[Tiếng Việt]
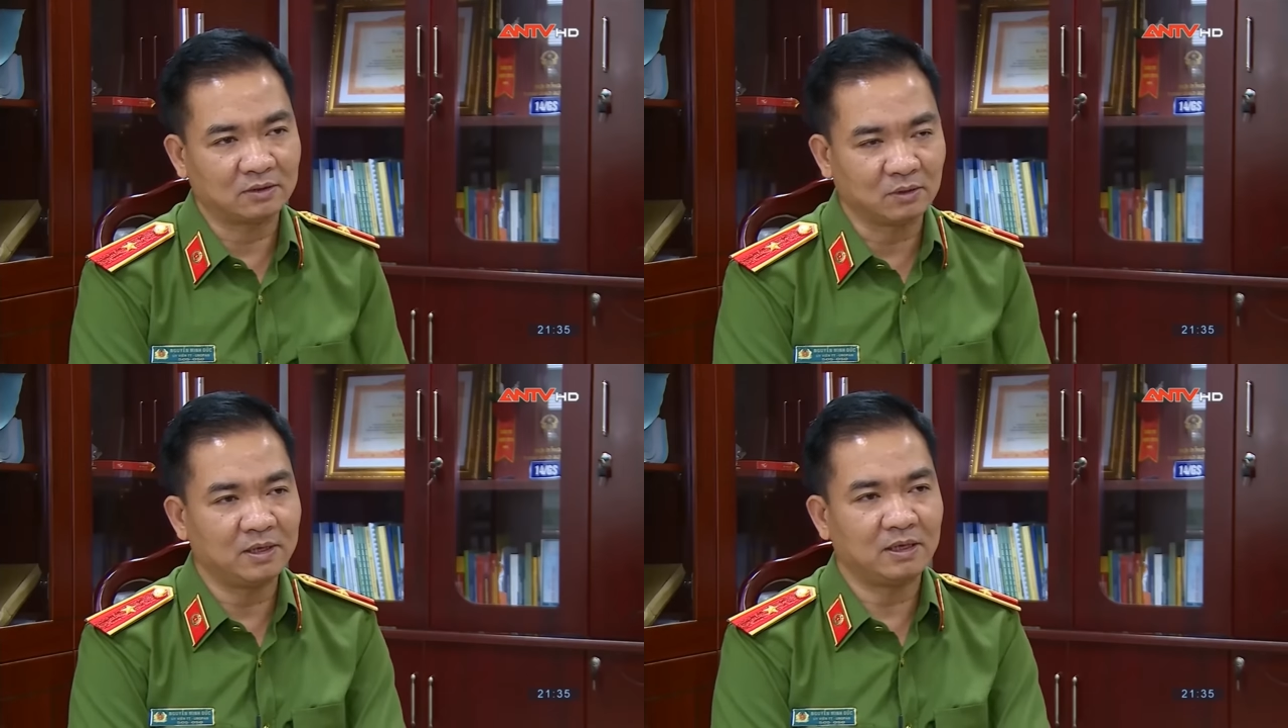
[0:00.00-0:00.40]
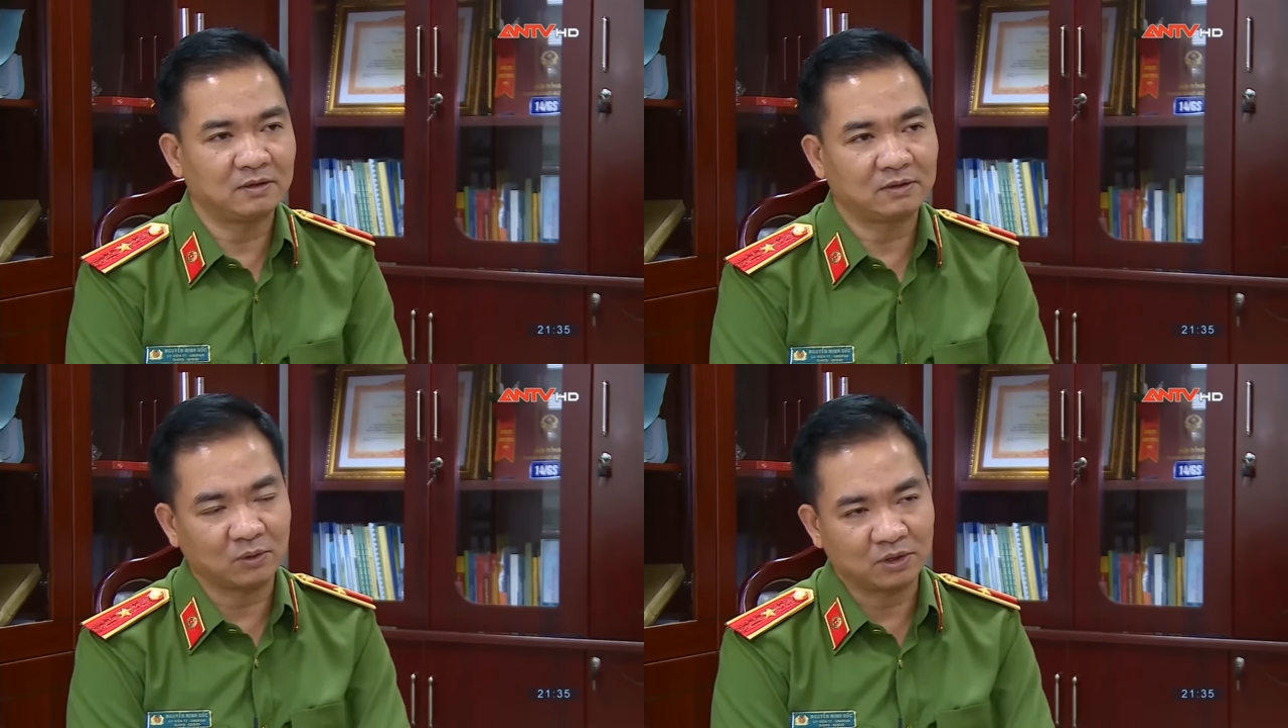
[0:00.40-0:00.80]
giúp
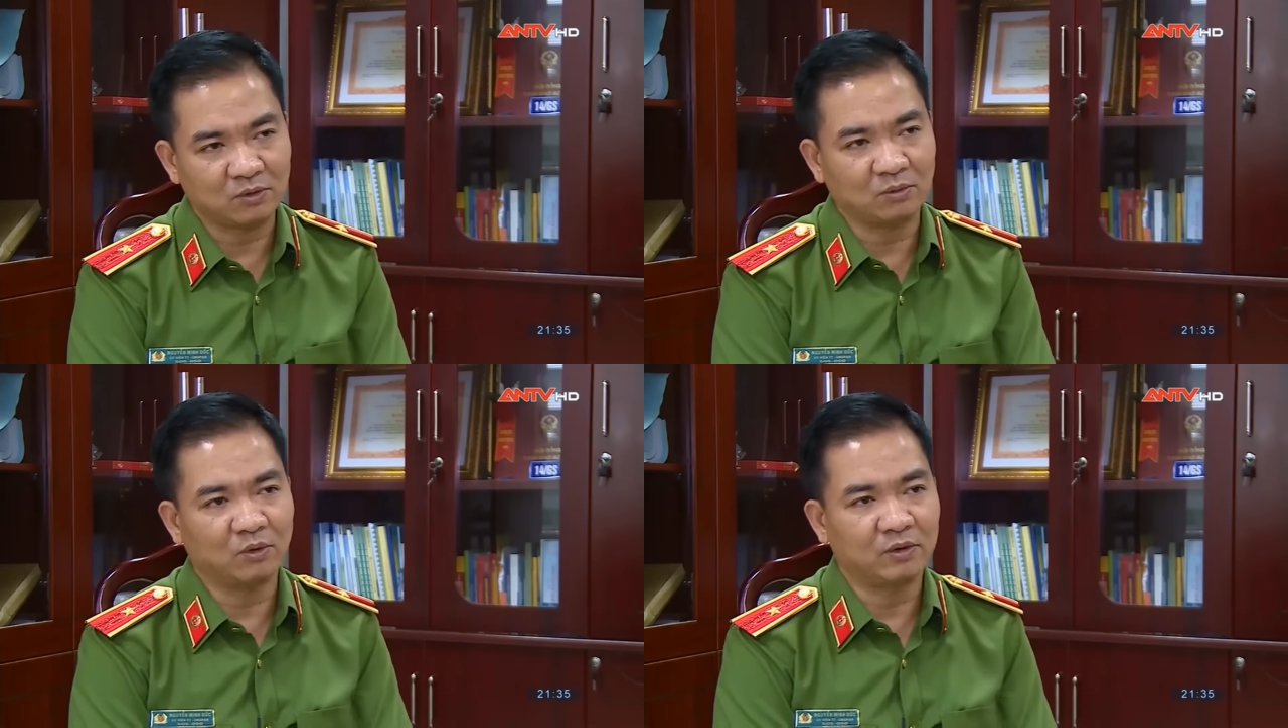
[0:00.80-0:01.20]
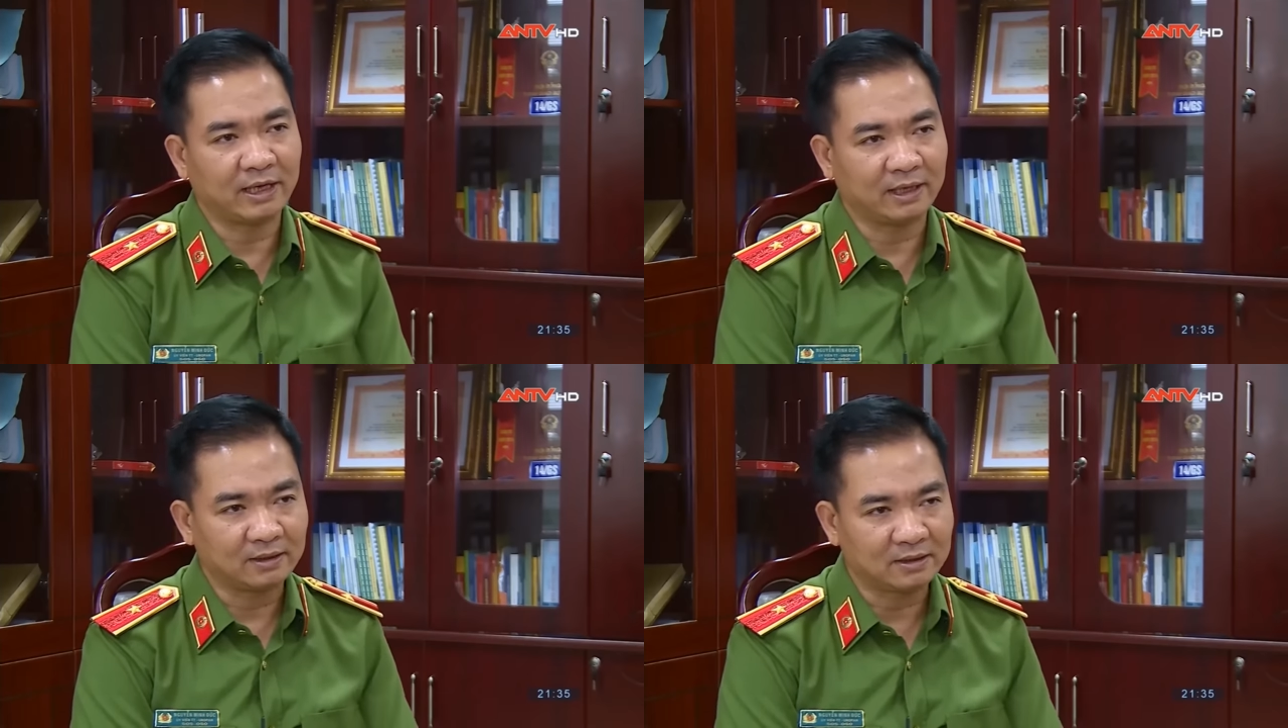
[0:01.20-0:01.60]
đỡ cho tổ chức khủng bố
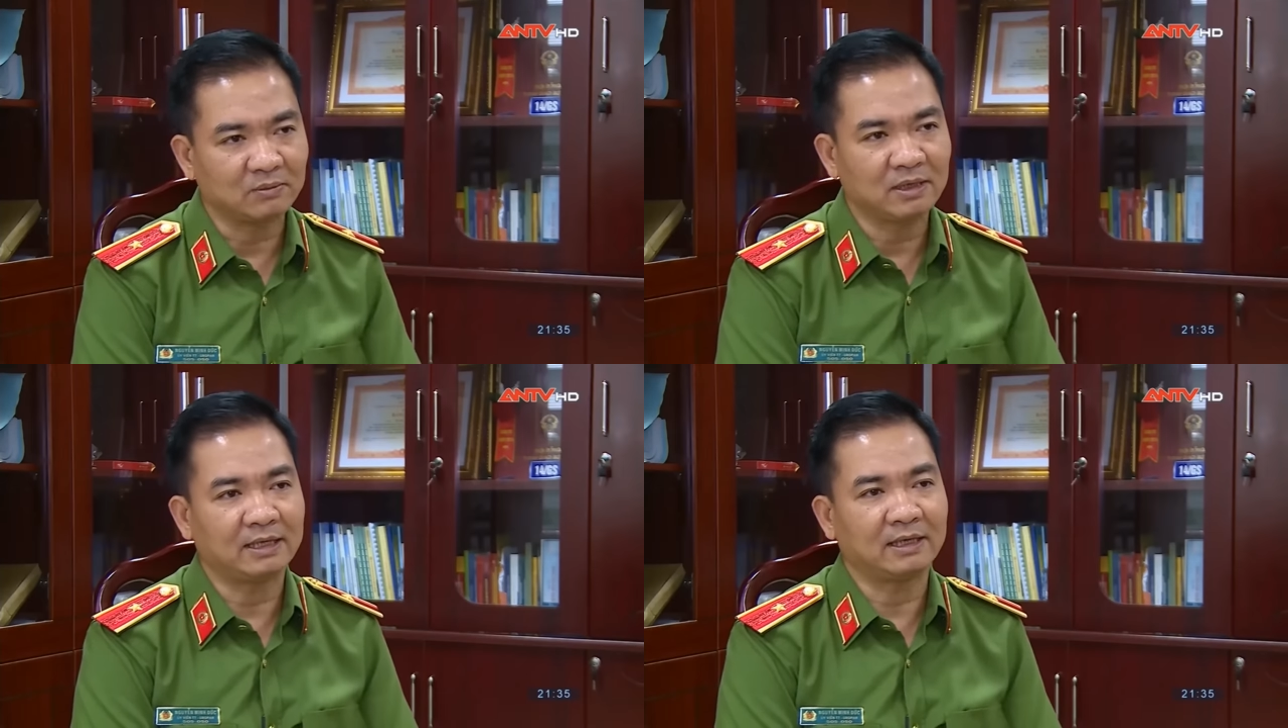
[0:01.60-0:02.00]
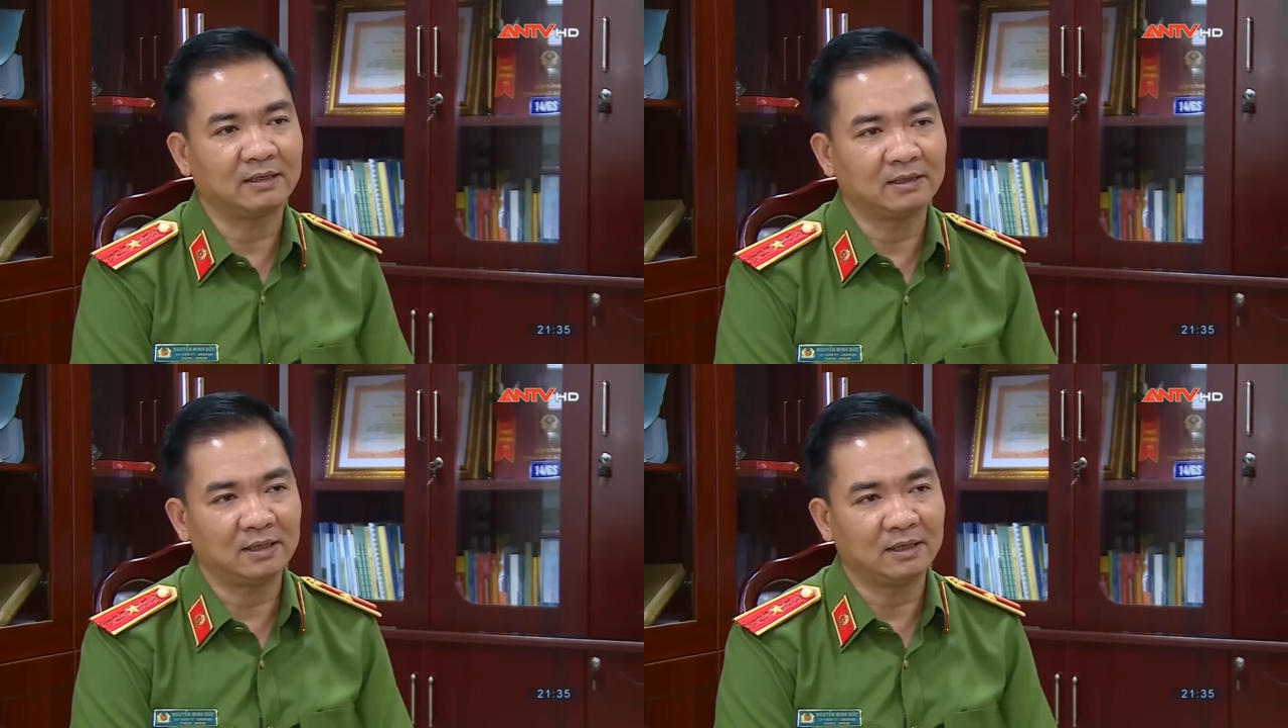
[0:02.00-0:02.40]
này chống lại
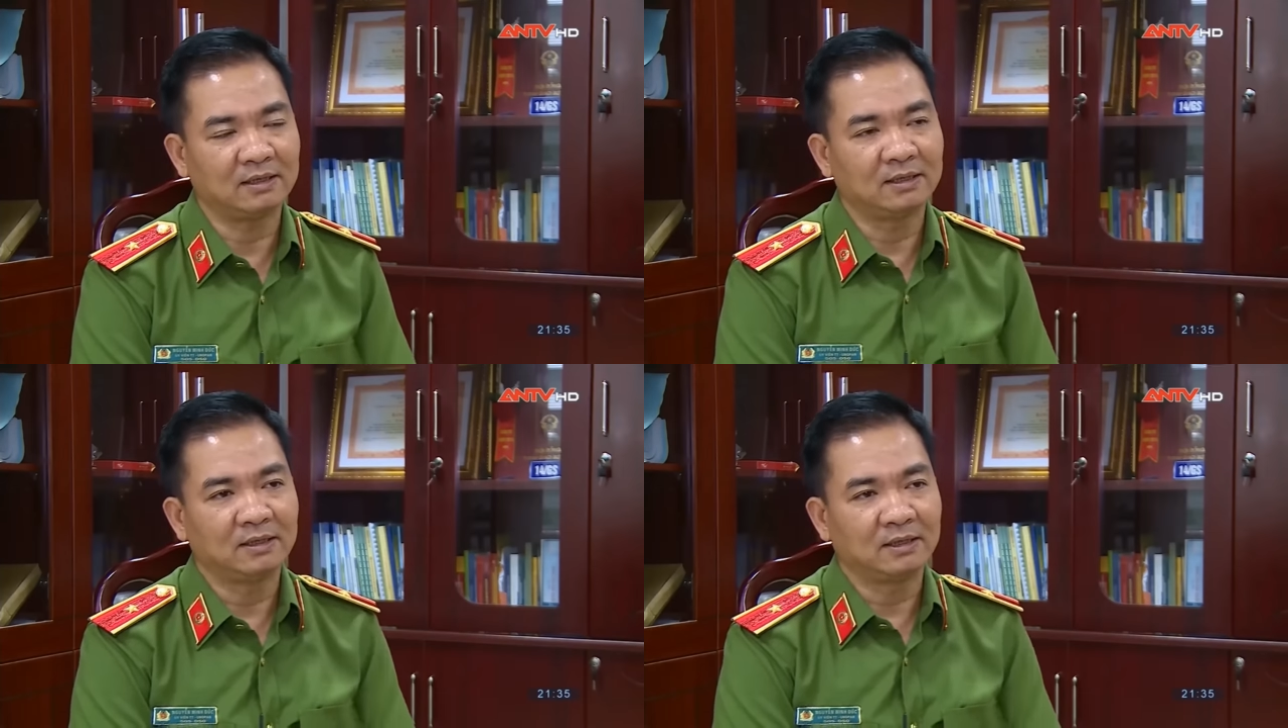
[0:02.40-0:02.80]
nhà nước kia.